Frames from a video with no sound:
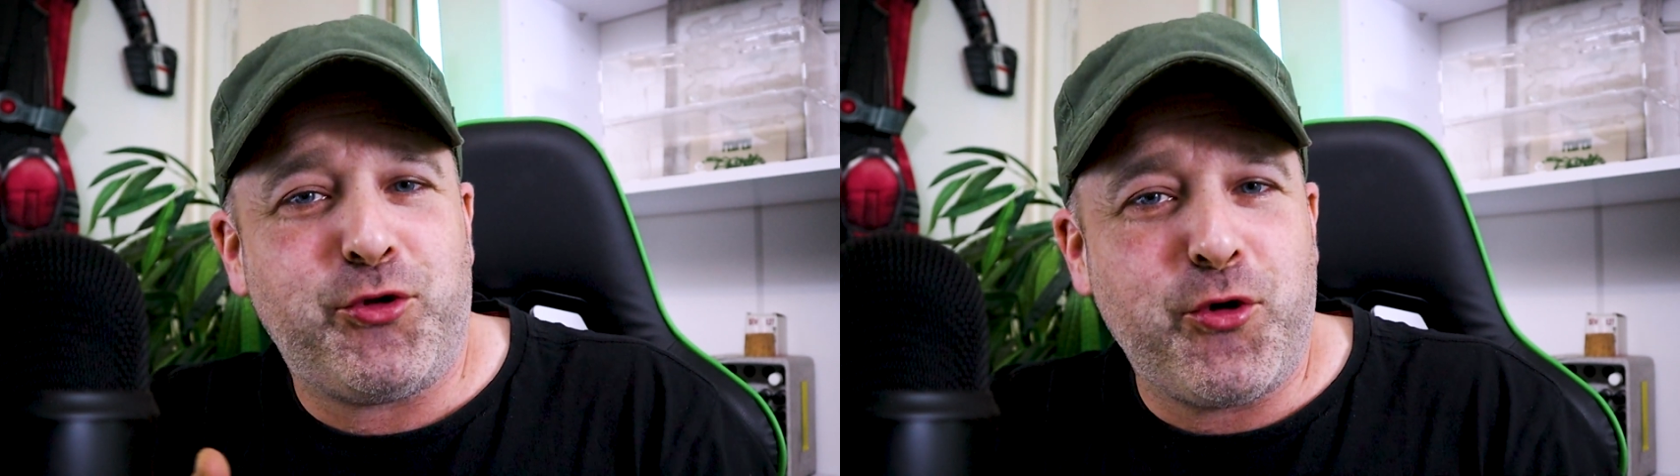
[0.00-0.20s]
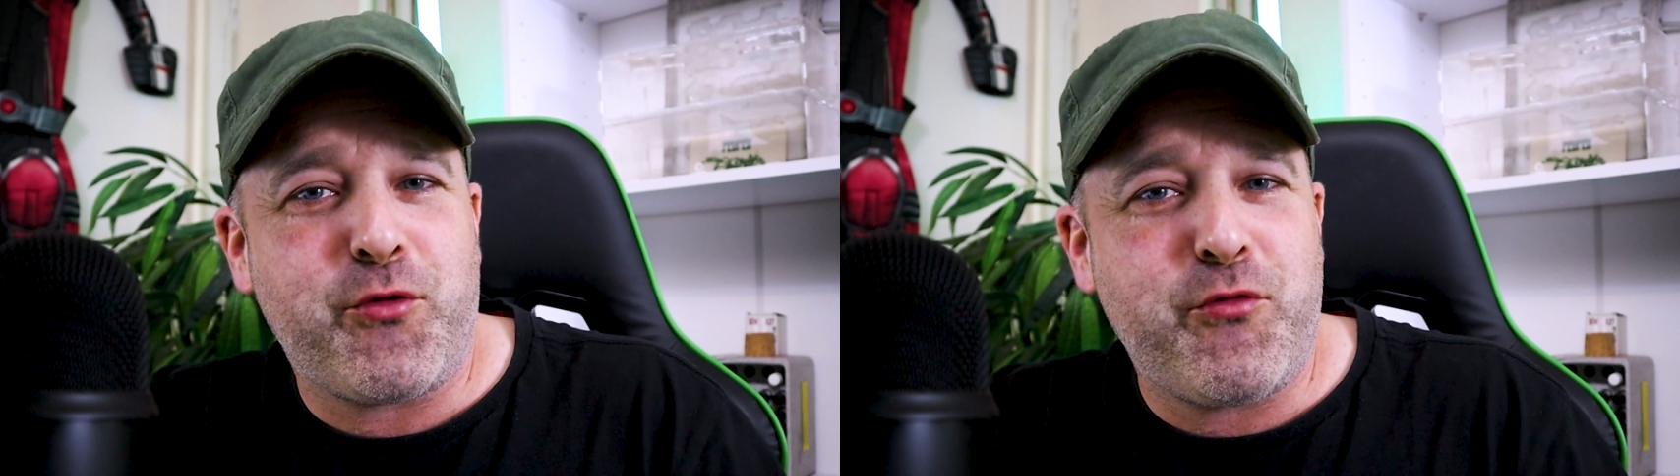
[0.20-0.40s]

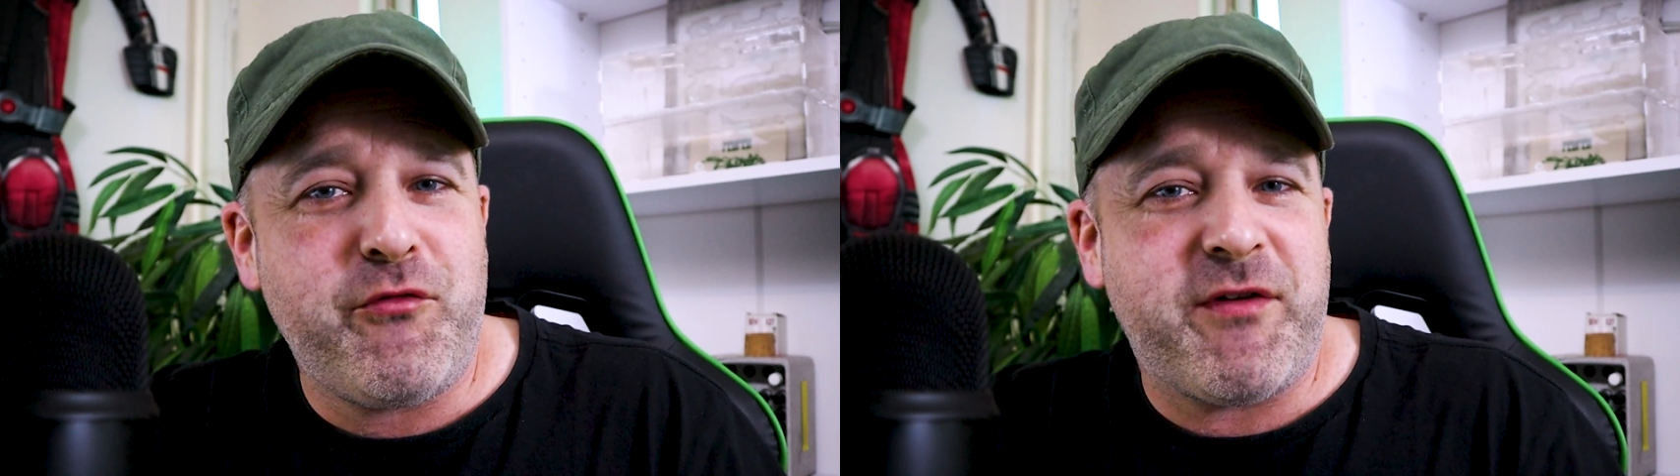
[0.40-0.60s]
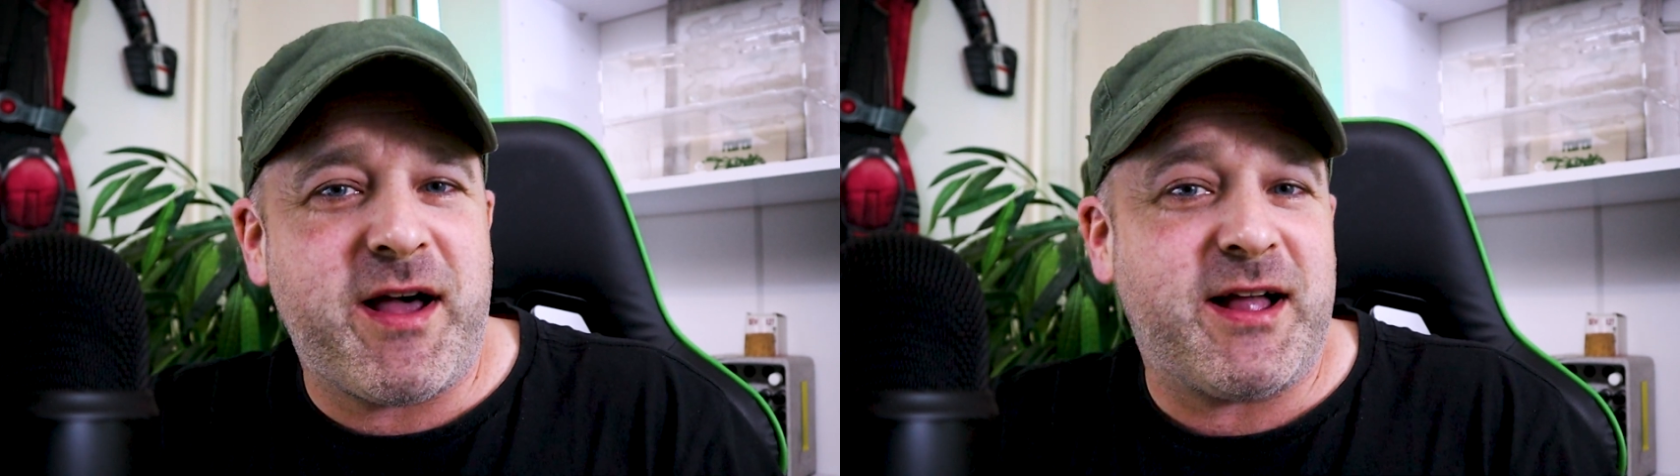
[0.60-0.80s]
de
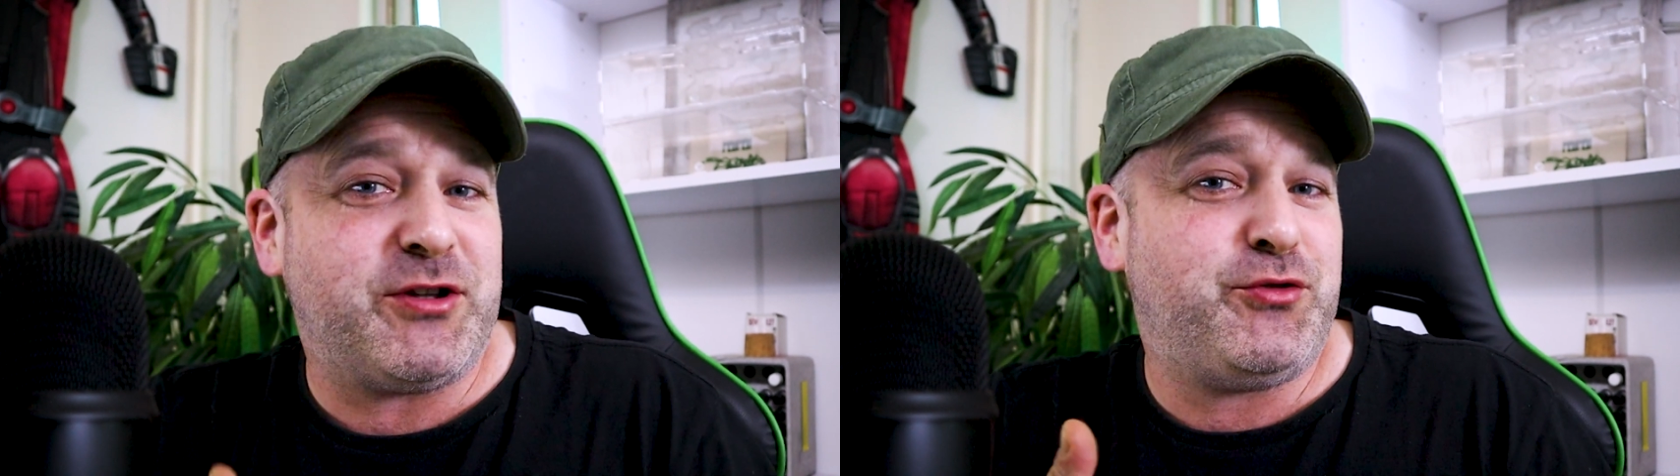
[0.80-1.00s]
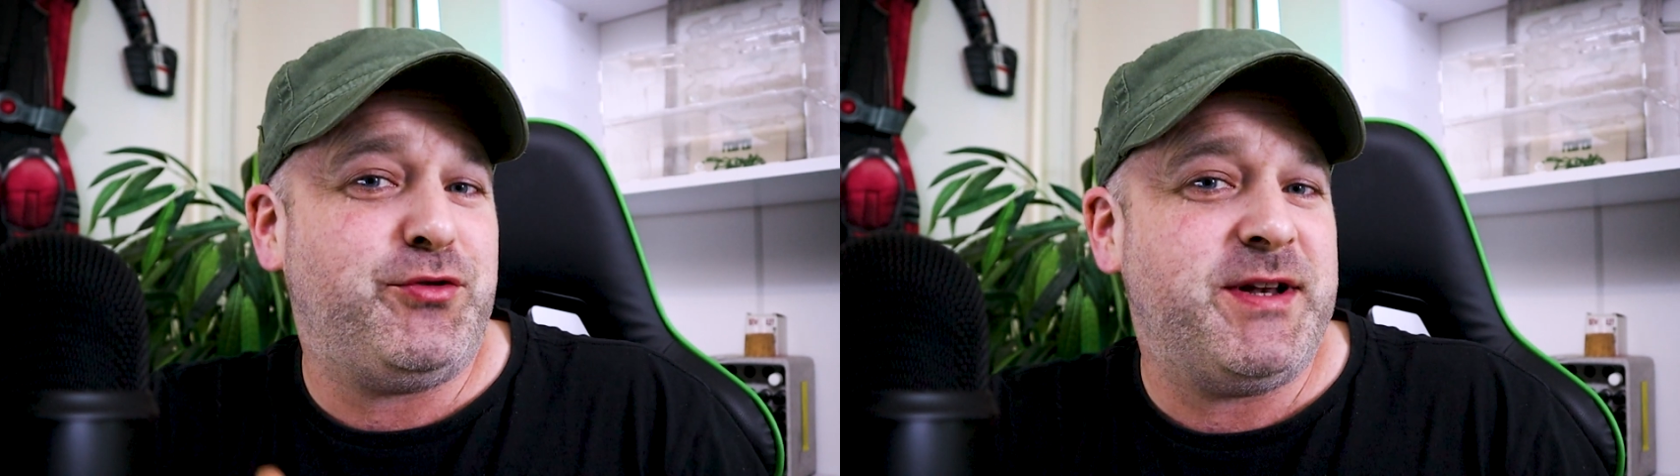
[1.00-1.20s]
couvain
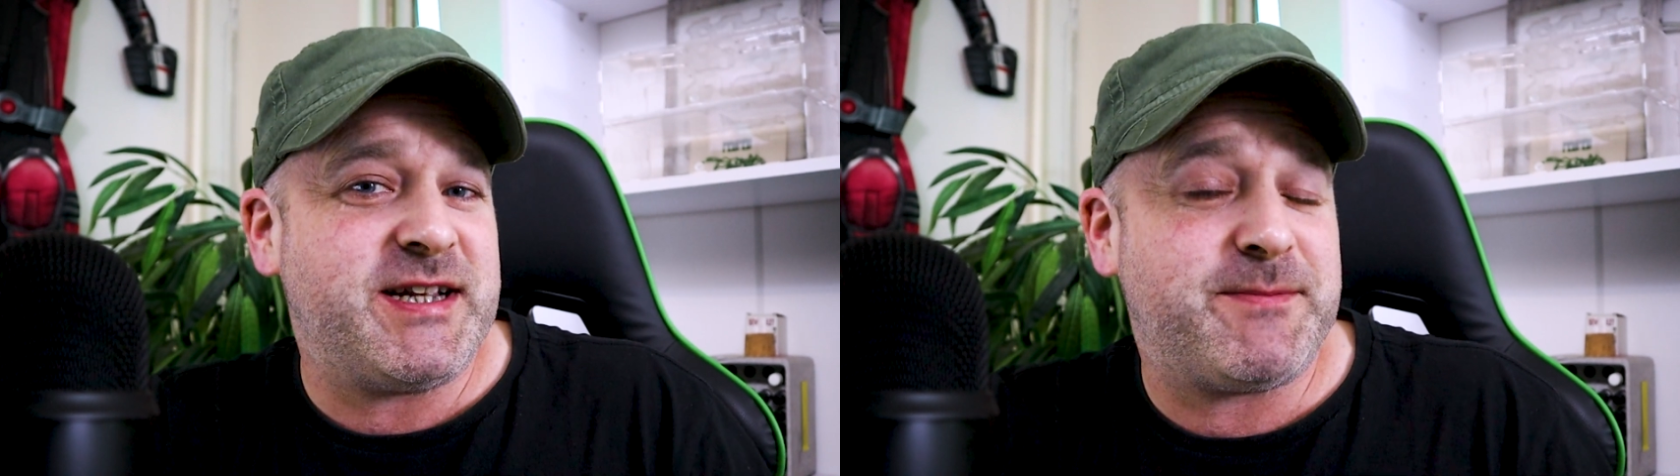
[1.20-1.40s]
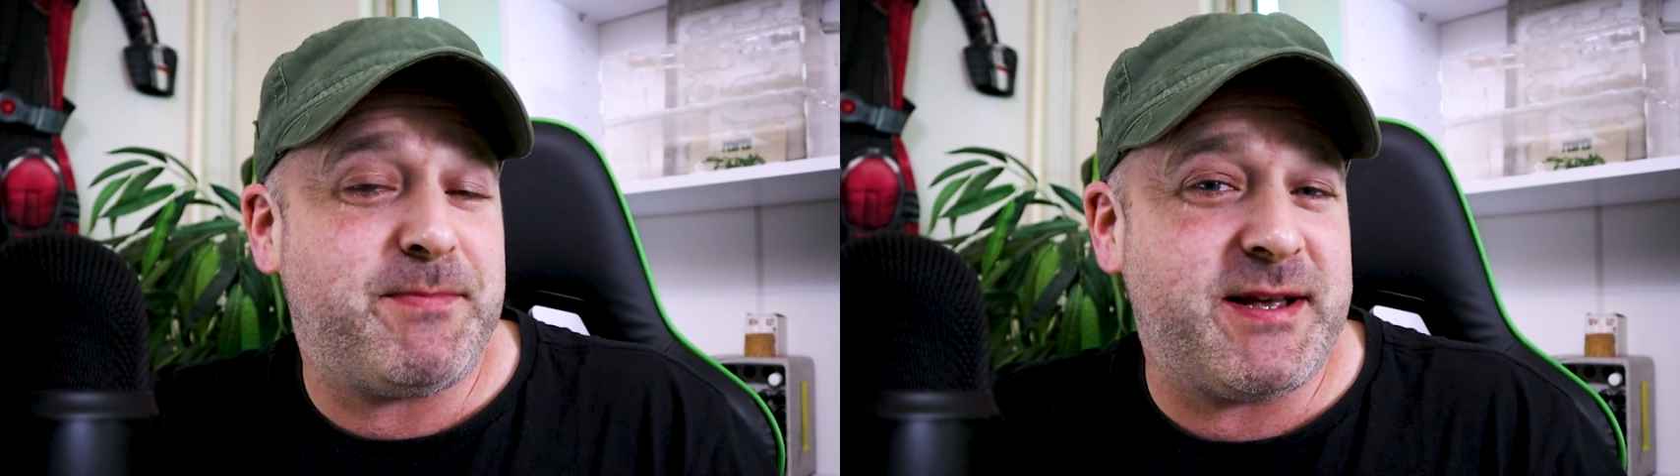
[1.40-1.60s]
d'une
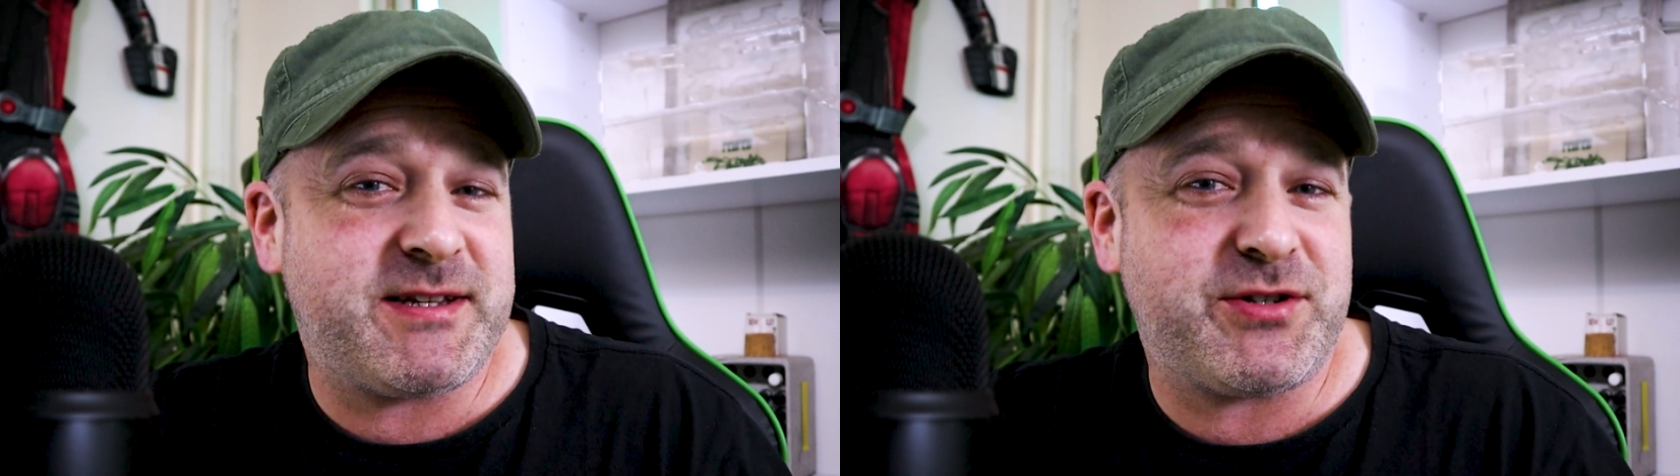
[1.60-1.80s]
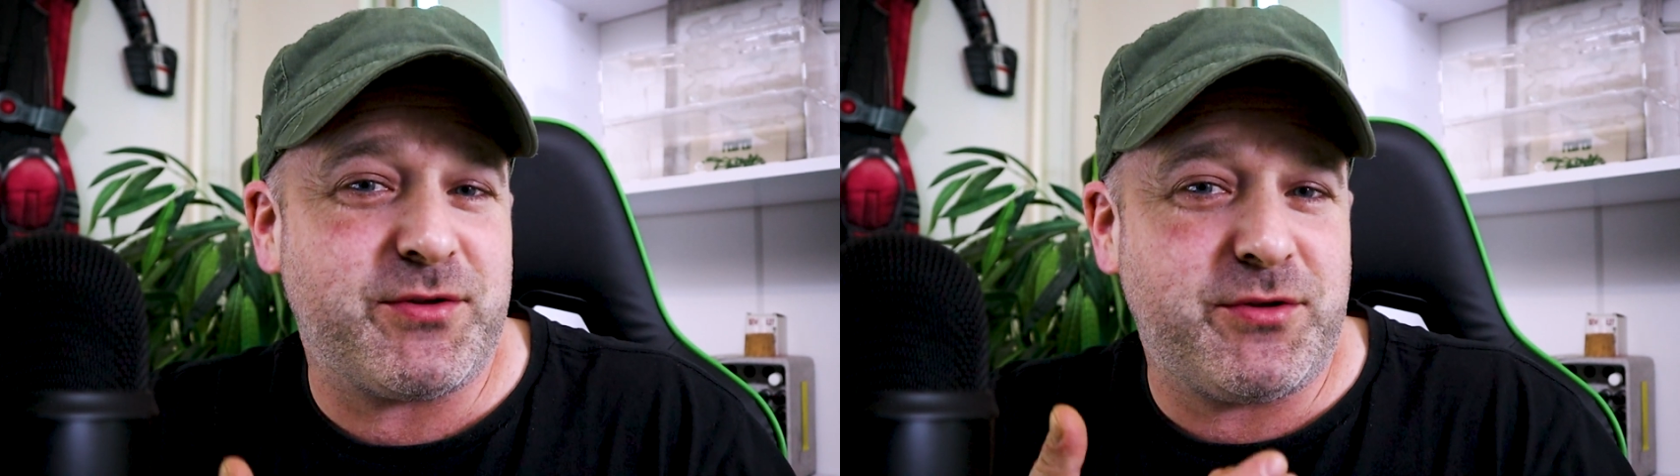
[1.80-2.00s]

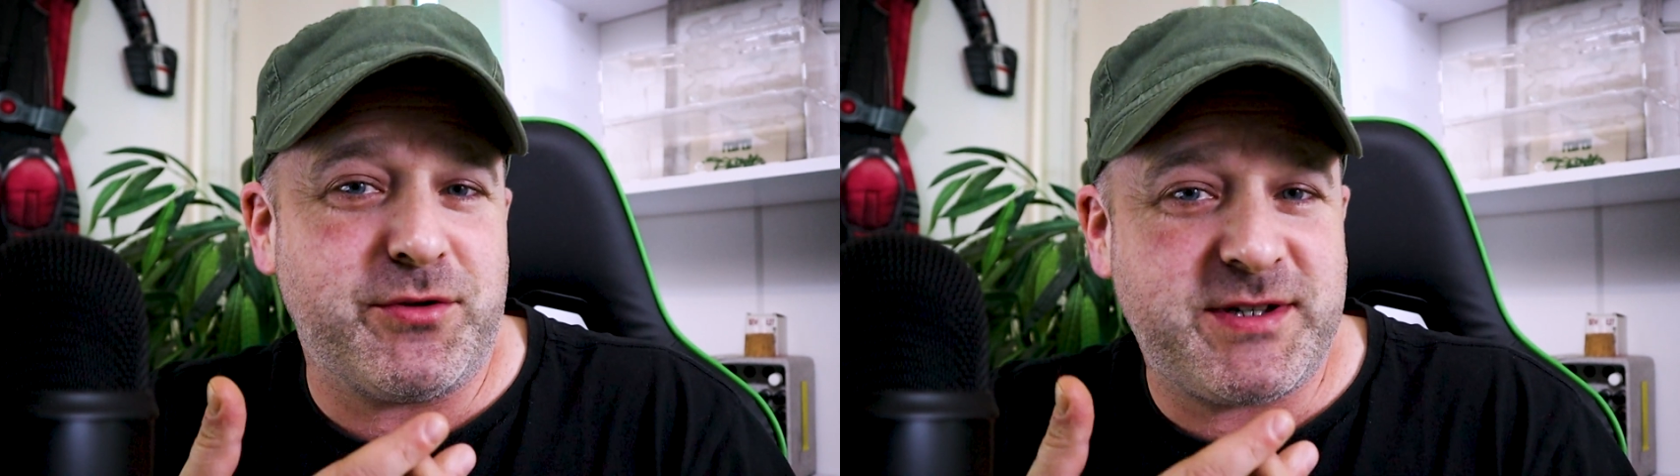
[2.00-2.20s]
espèce de